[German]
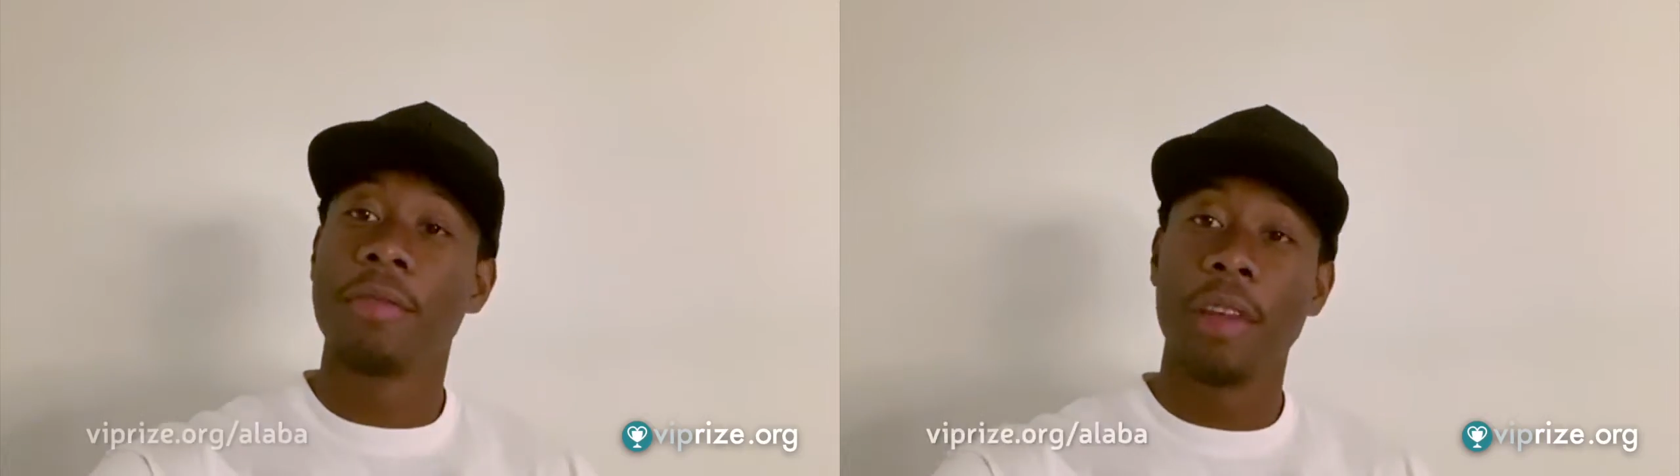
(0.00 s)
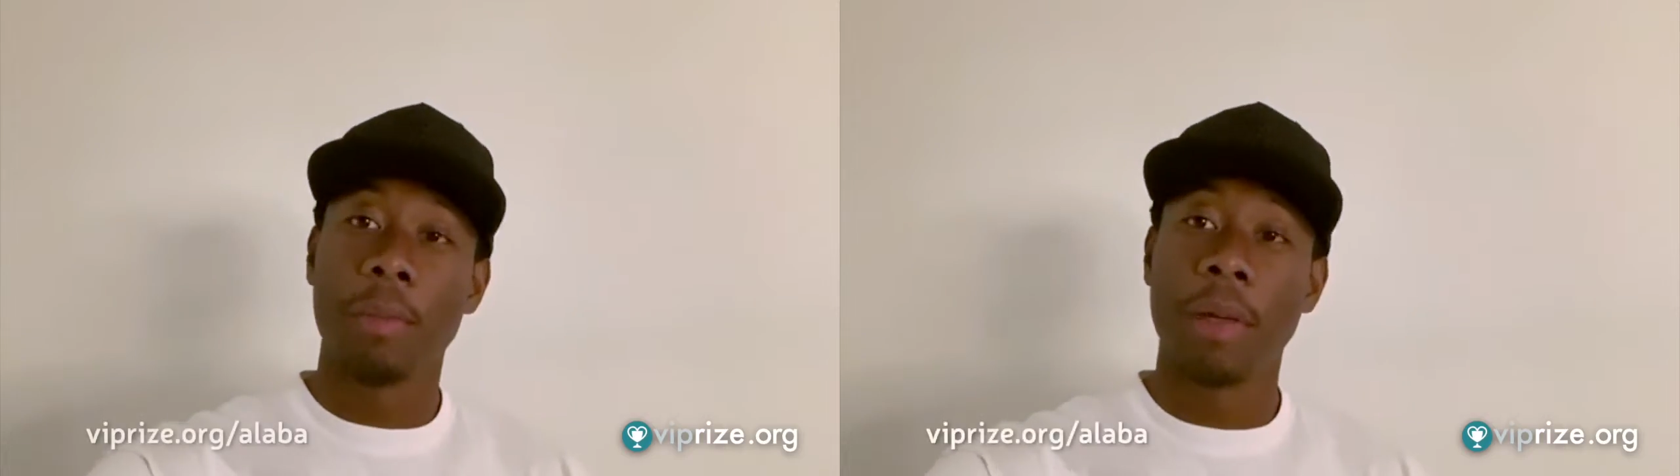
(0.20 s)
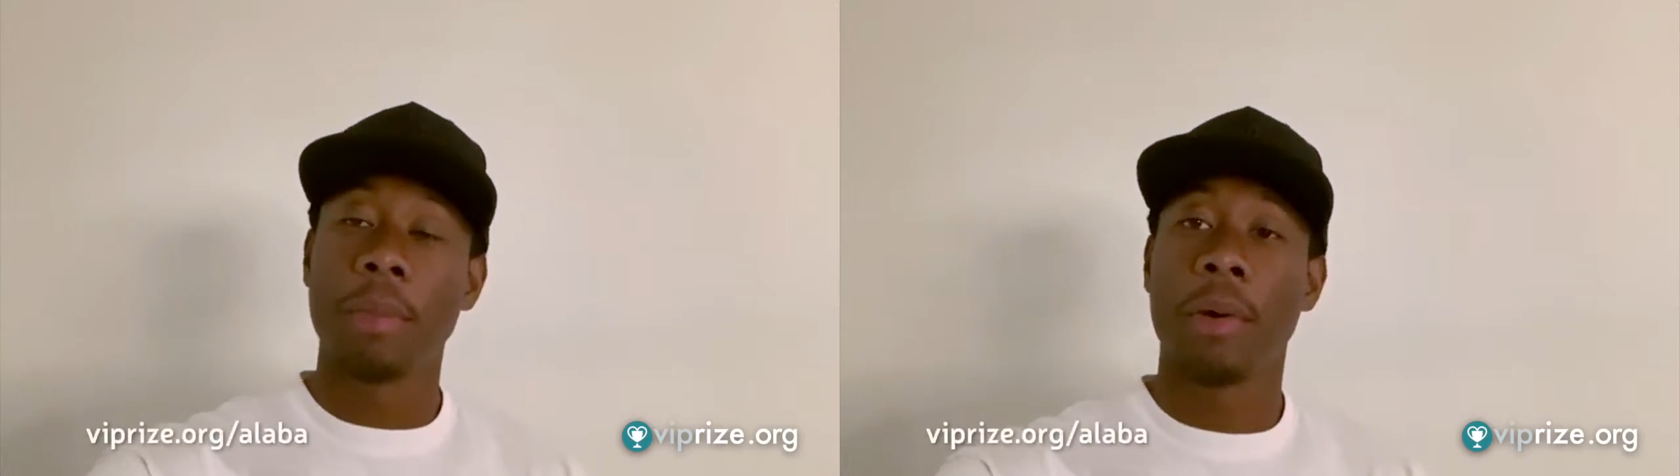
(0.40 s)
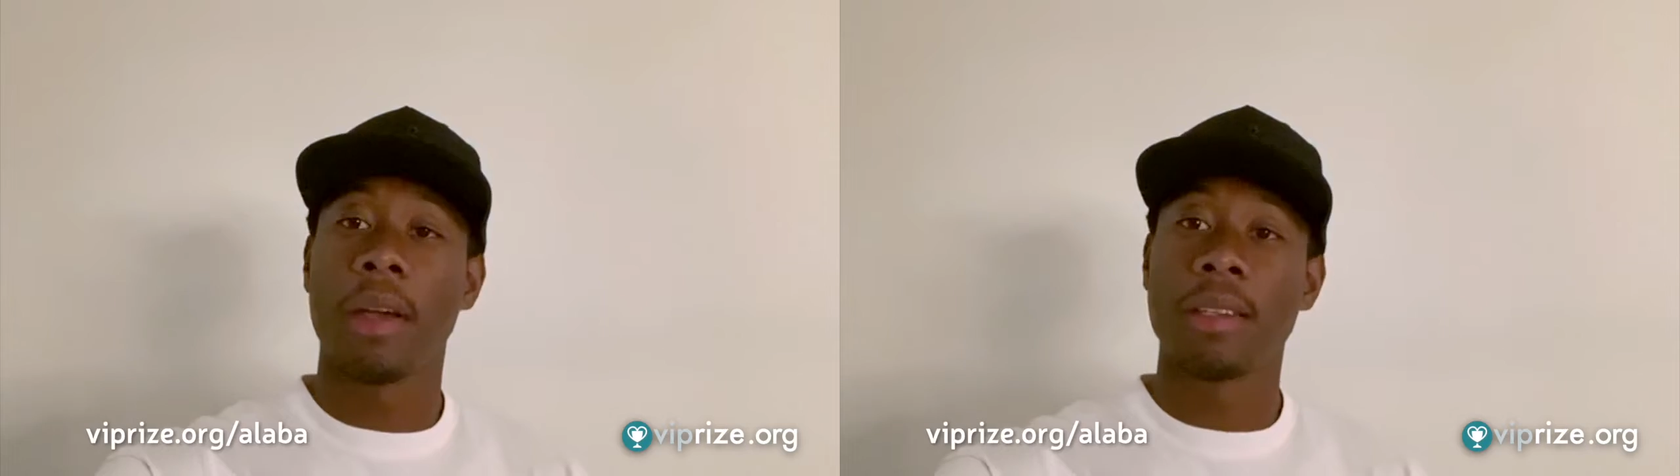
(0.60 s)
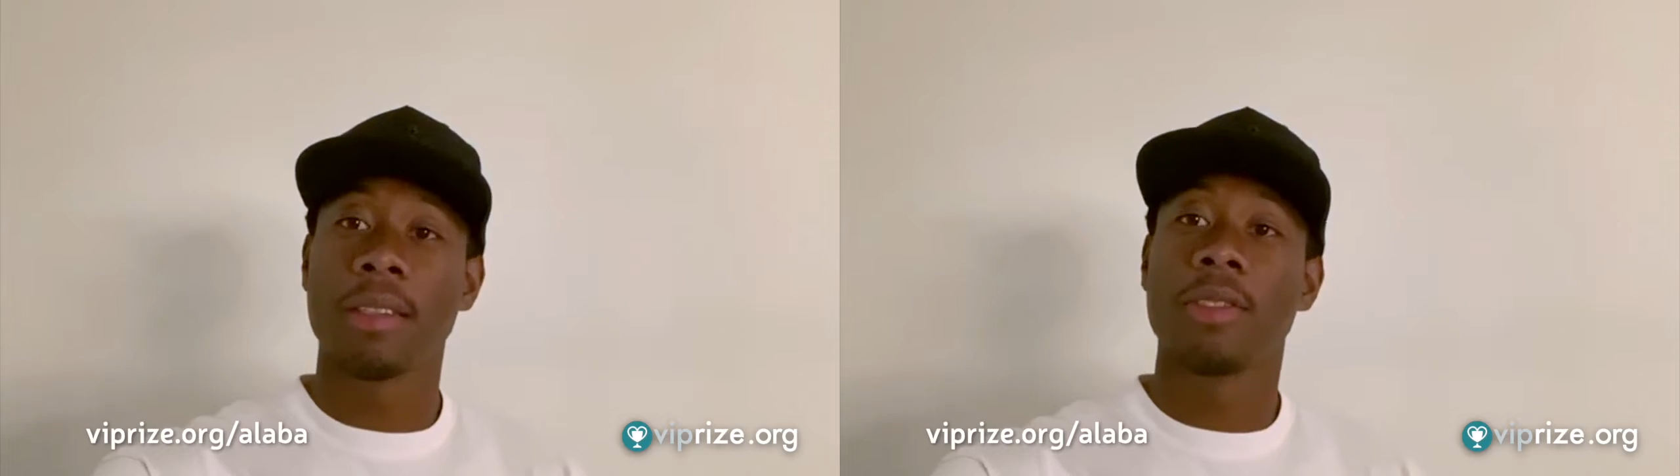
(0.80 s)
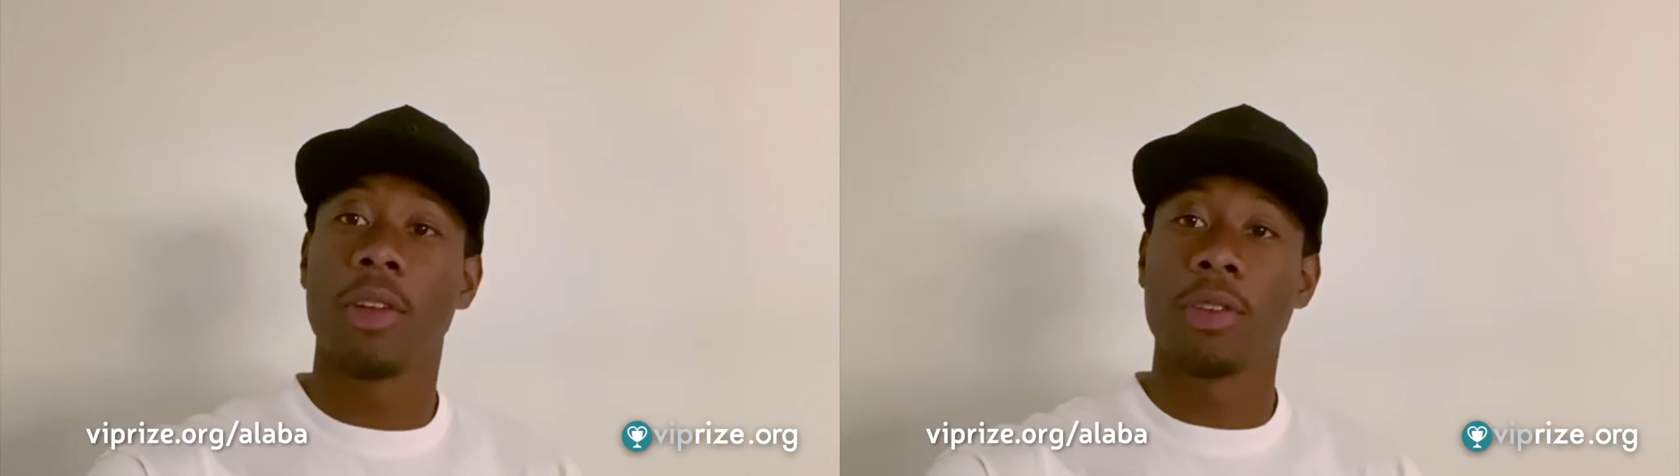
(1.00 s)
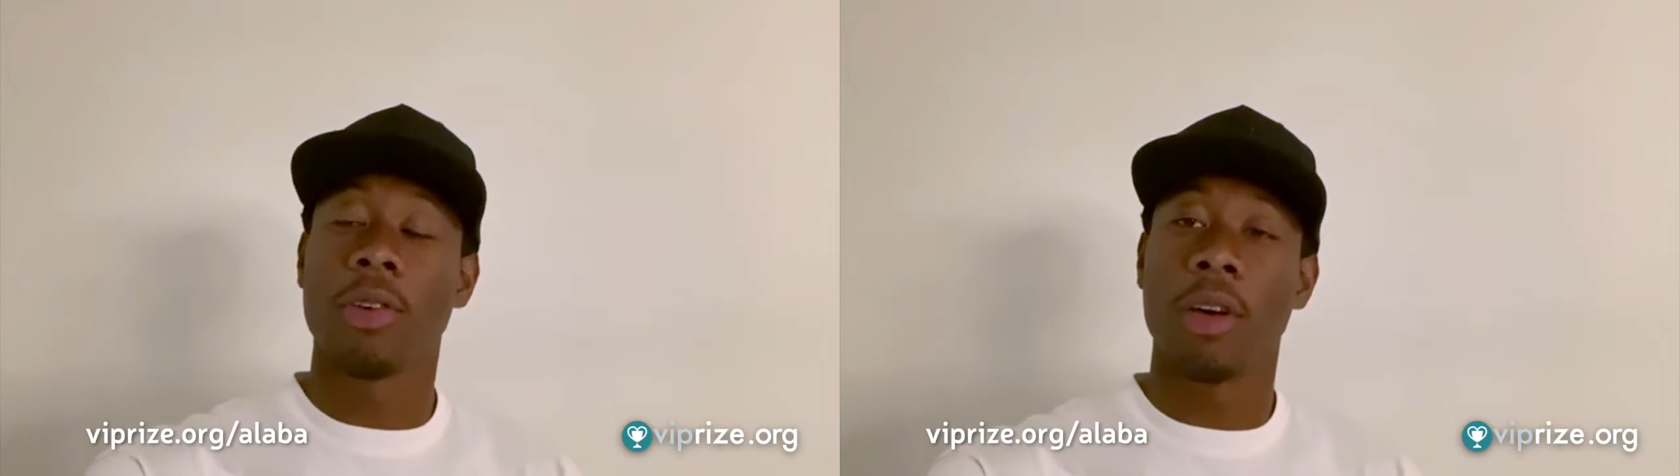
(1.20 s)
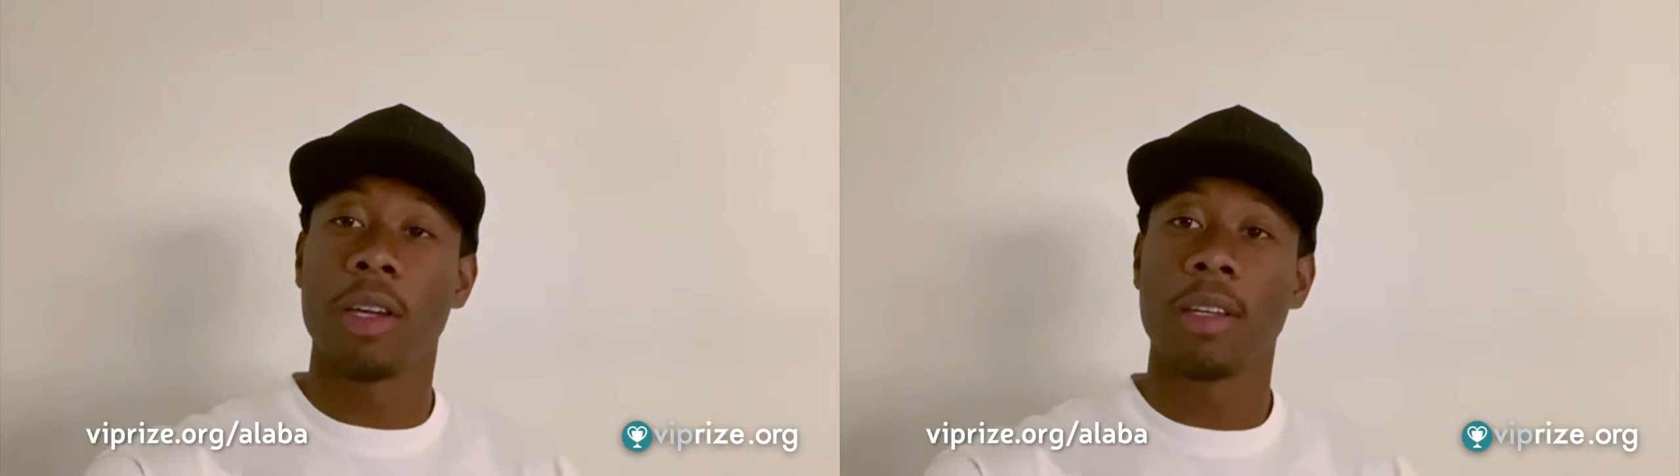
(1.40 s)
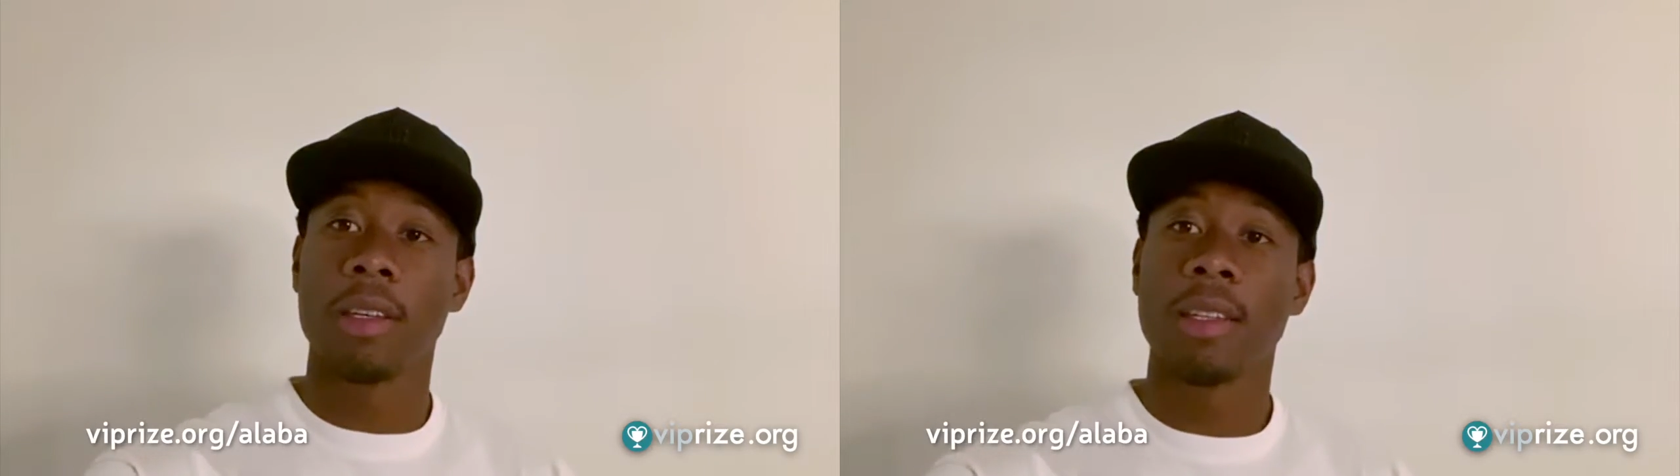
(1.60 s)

vipprice.org